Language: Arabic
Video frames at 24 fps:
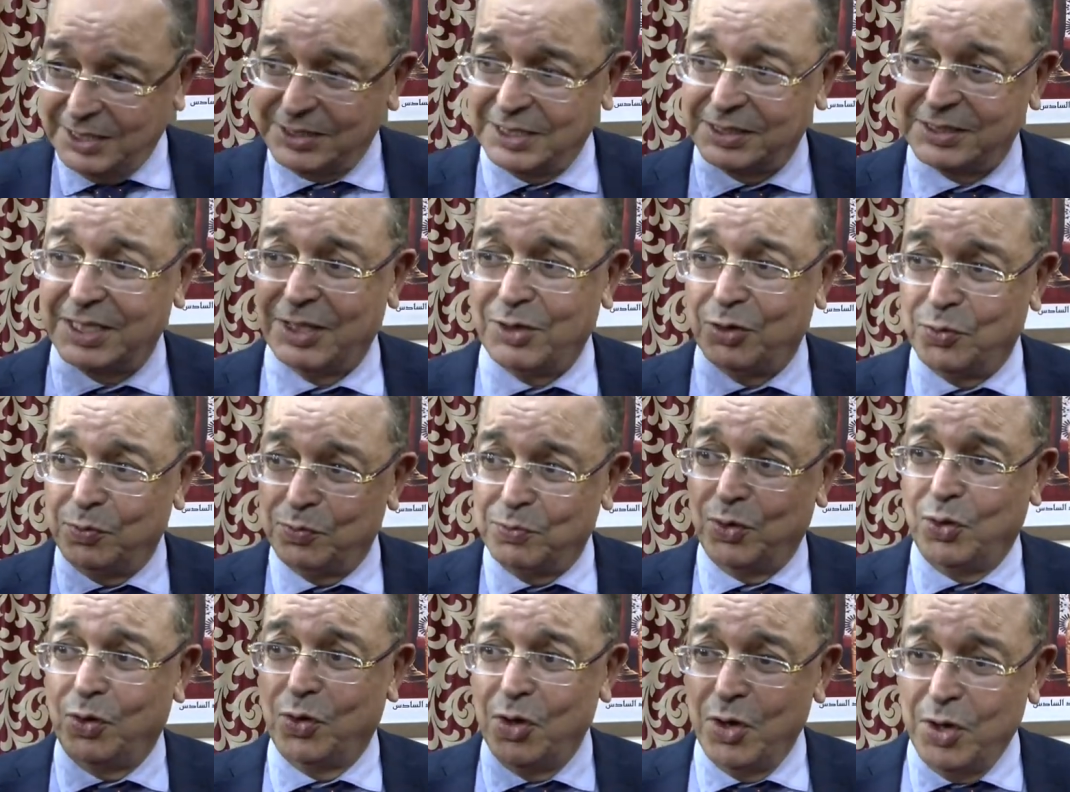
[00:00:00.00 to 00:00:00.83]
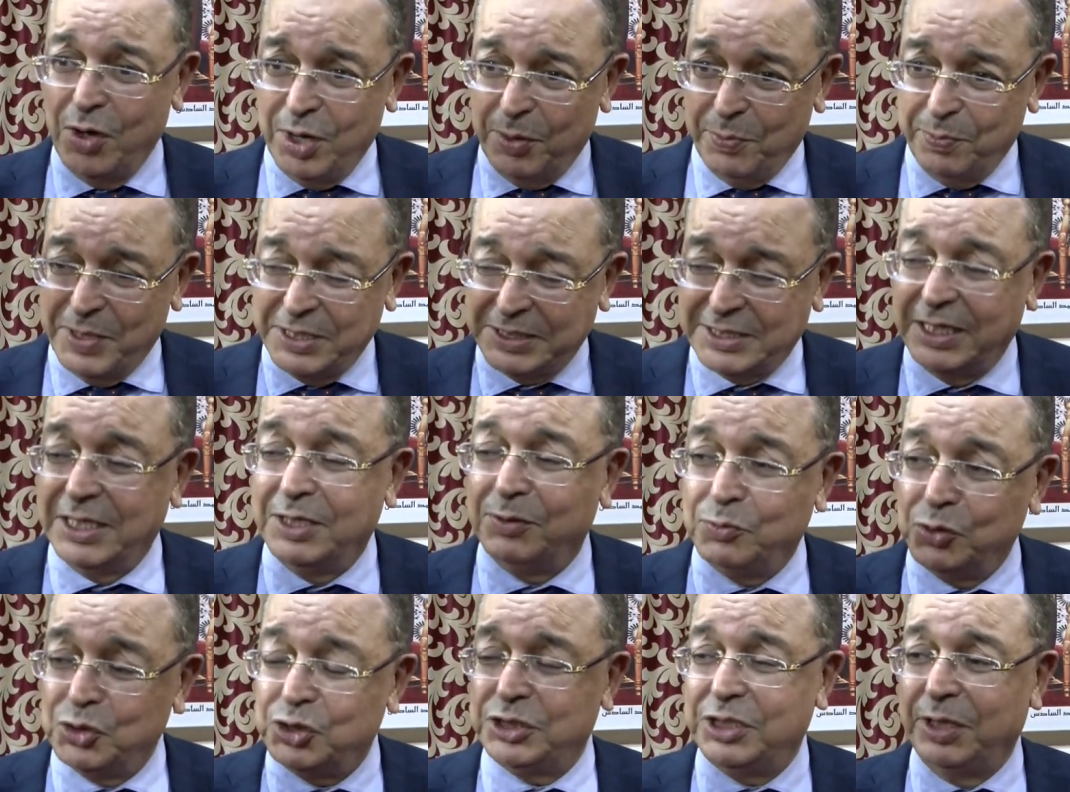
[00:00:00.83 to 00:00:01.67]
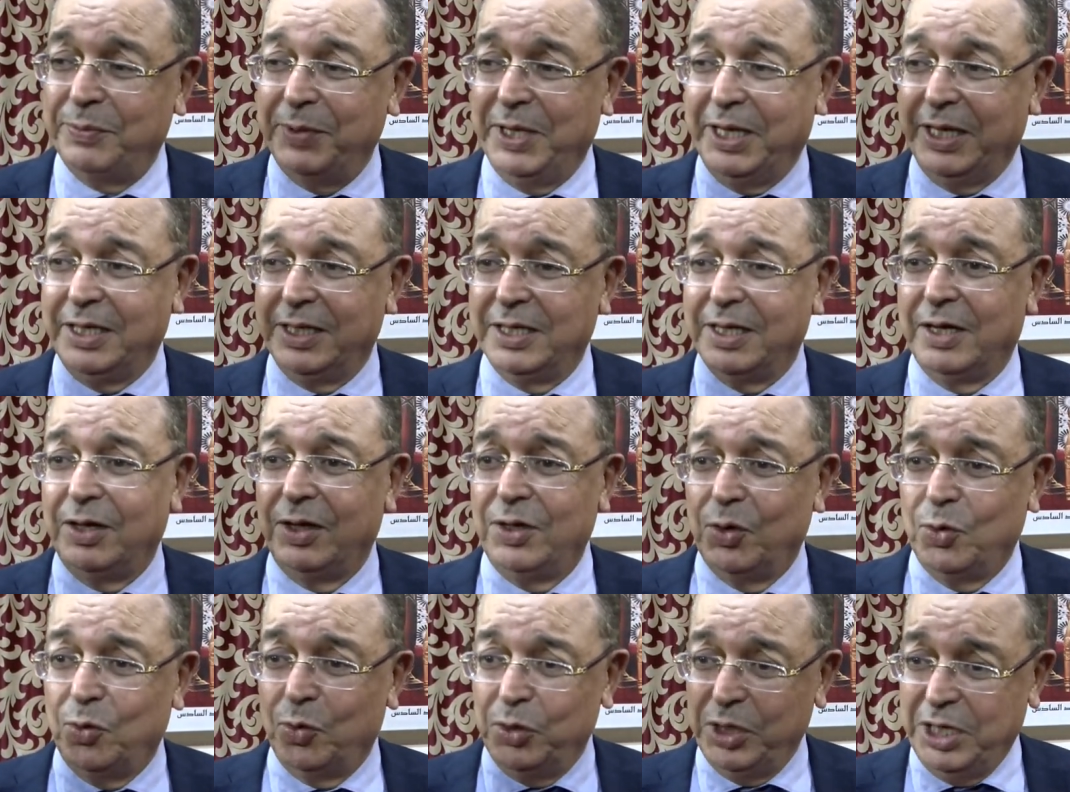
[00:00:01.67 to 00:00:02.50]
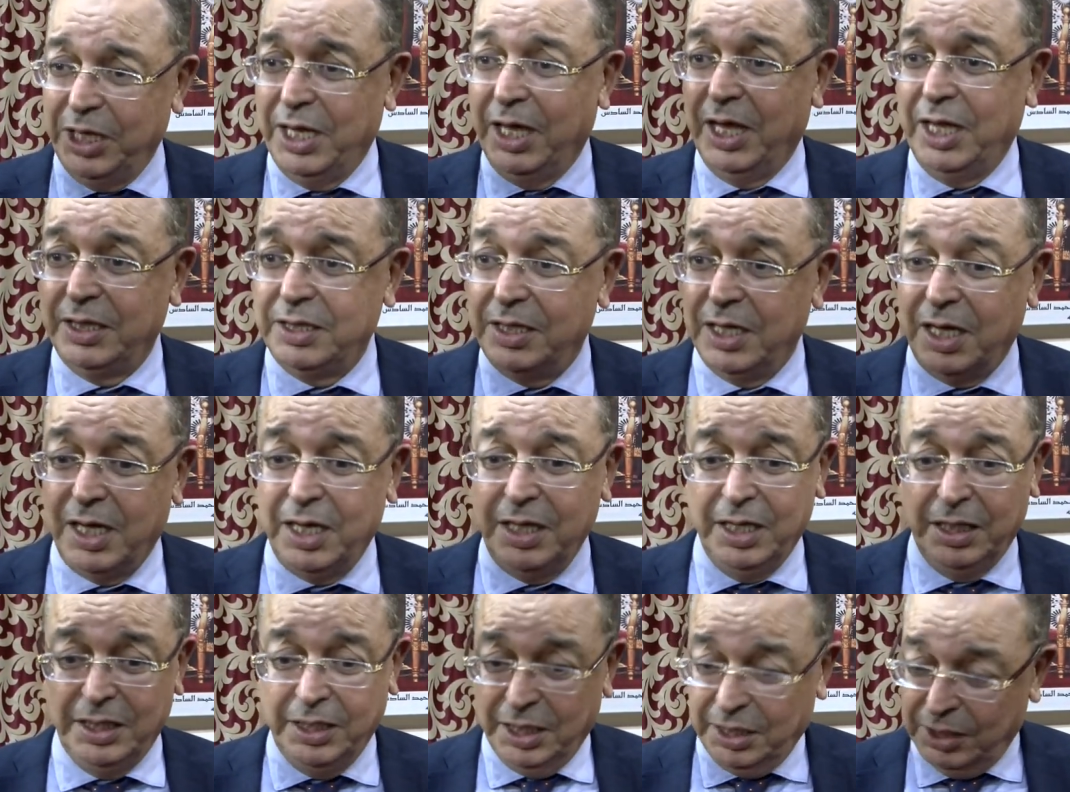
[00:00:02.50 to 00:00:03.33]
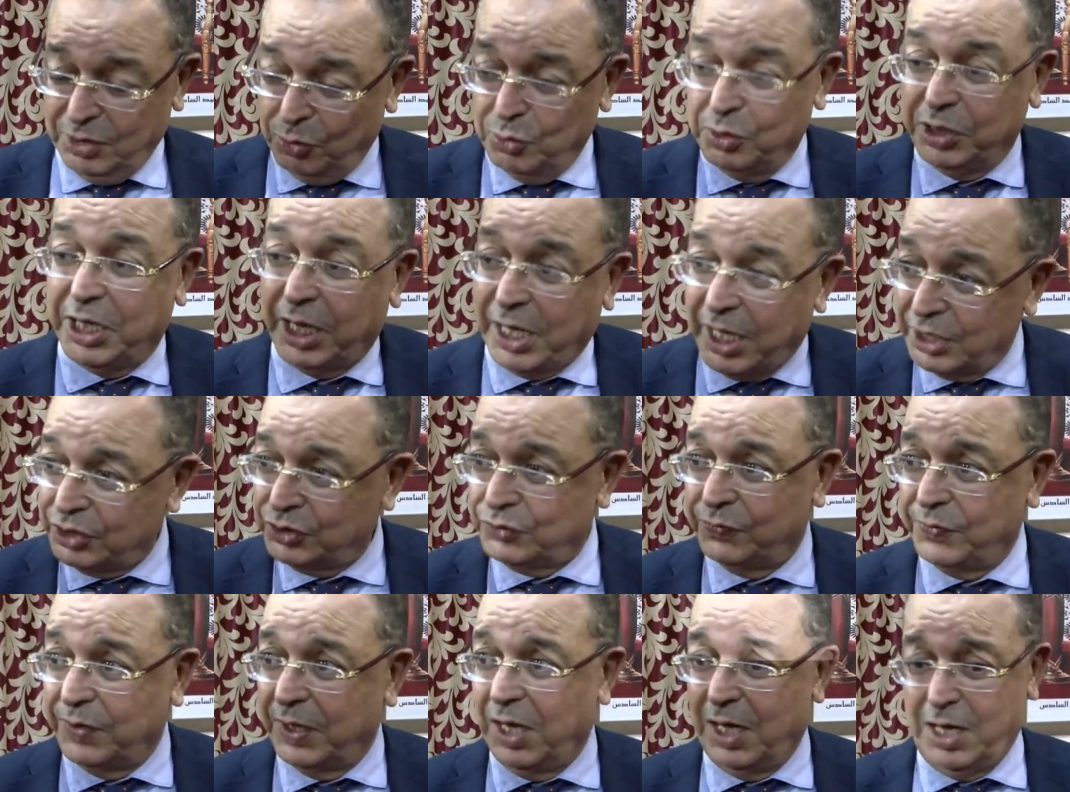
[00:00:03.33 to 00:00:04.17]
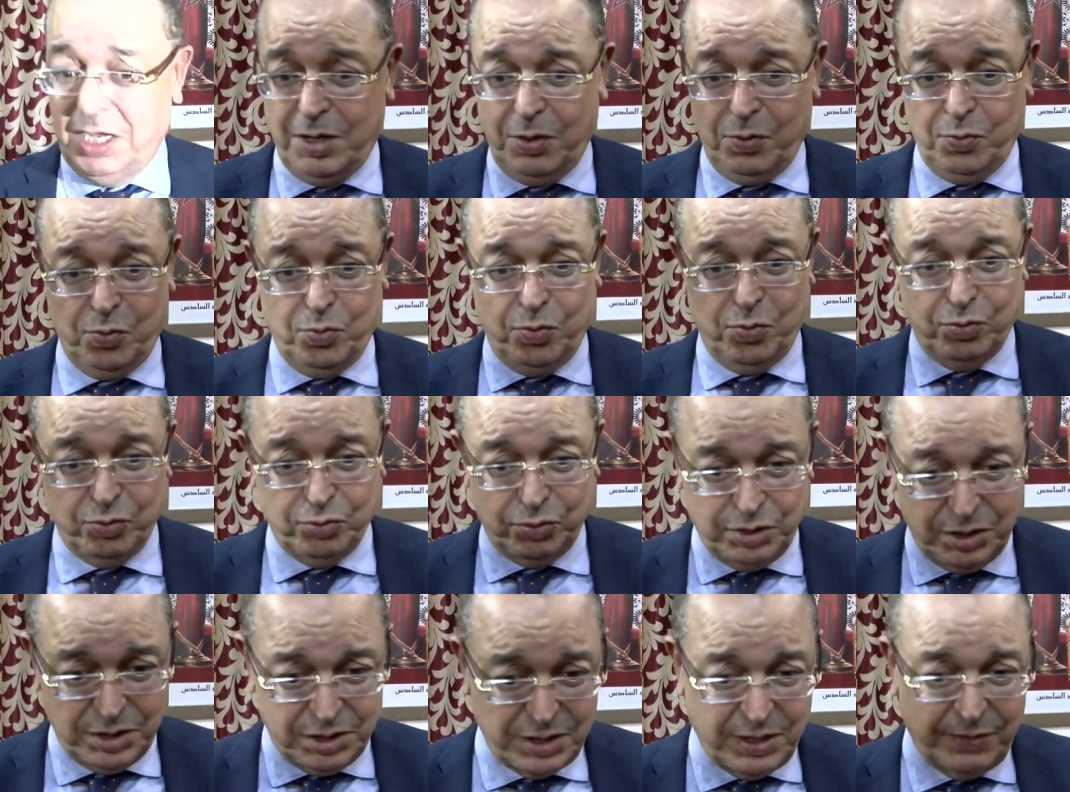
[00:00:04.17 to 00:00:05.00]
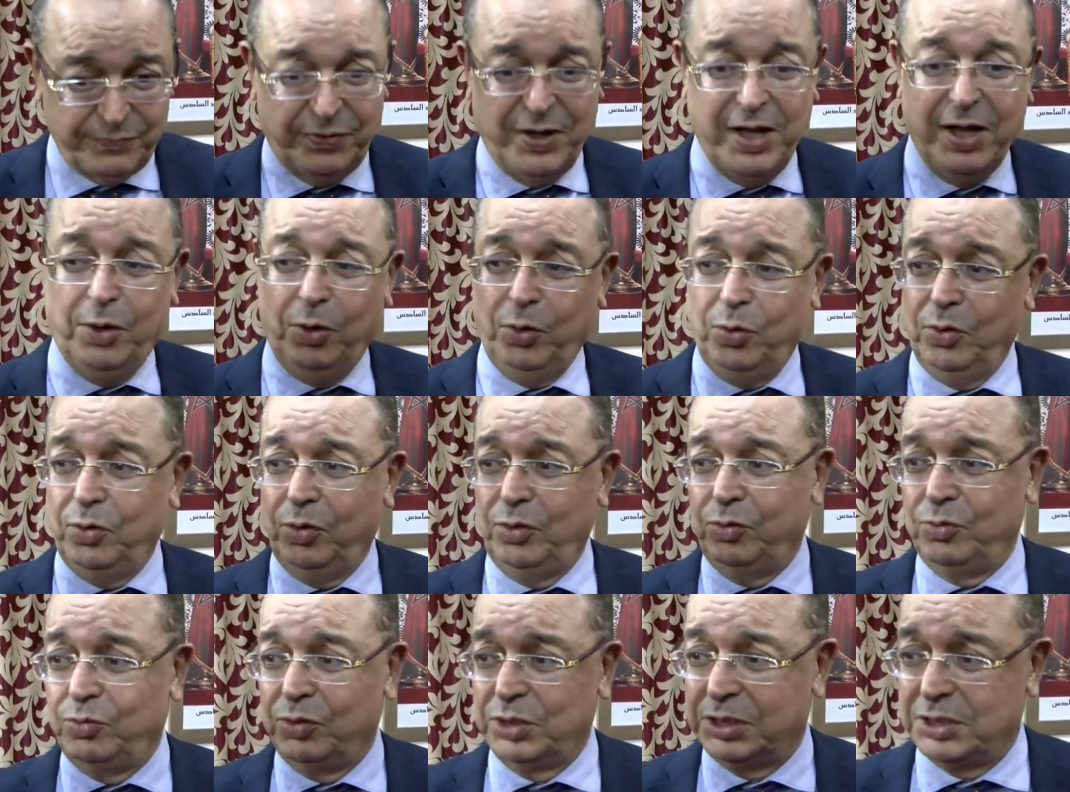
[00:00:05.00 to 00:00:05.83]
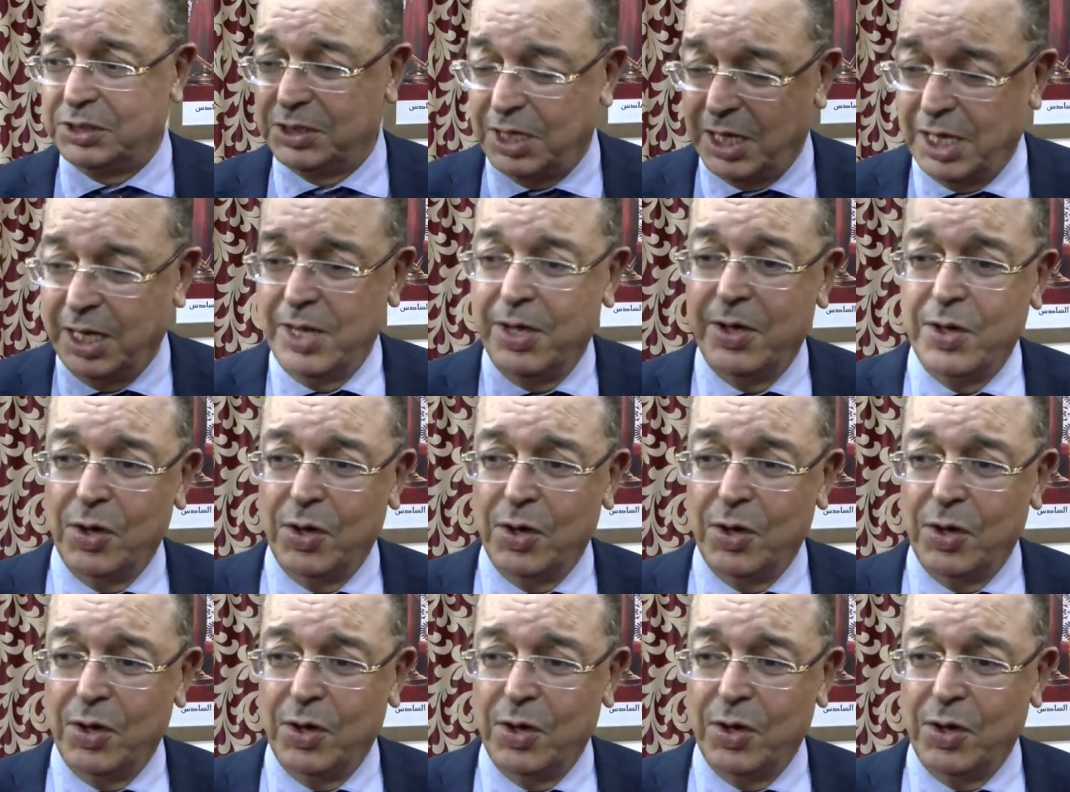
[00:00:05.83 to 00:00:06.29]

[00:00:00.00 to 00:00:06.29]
تتهم مسائل مجتمعيه ولهذا يعني انه النقاش فيها والتفاعل والت...